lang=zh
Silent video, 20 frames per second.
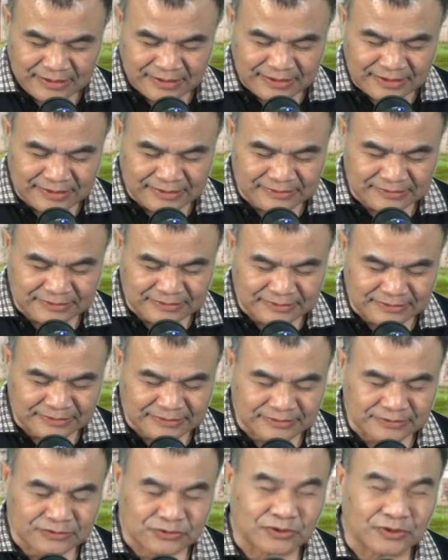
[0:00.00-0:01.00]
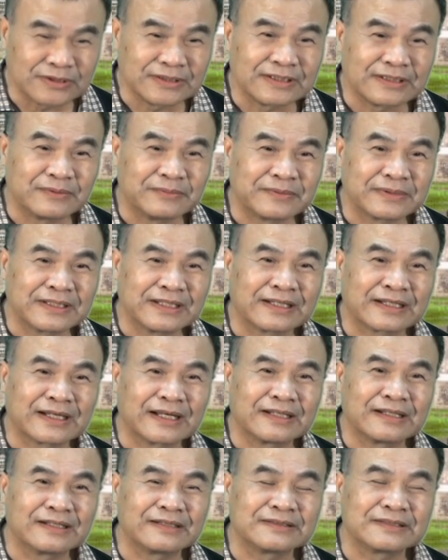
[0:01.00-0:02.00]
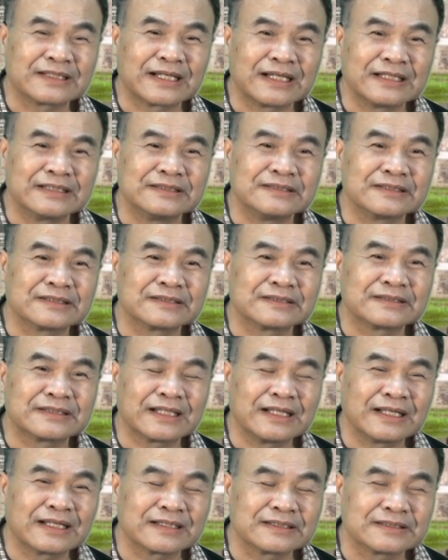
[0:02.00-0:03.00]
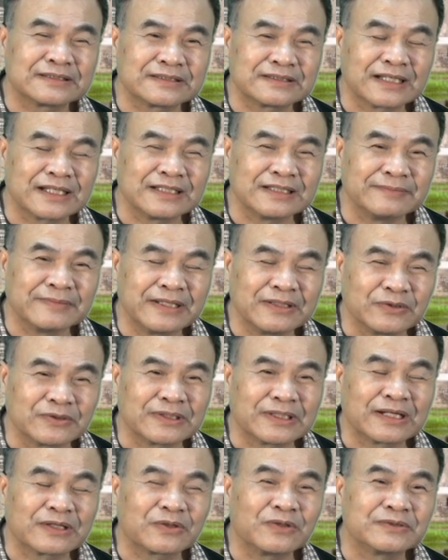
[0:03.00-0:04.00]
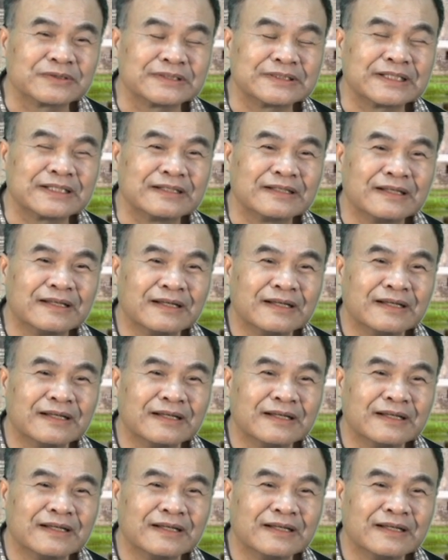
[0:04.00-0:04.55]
呃，所以呢，我们可以看到蔡京在那个时代里面有他的贡献，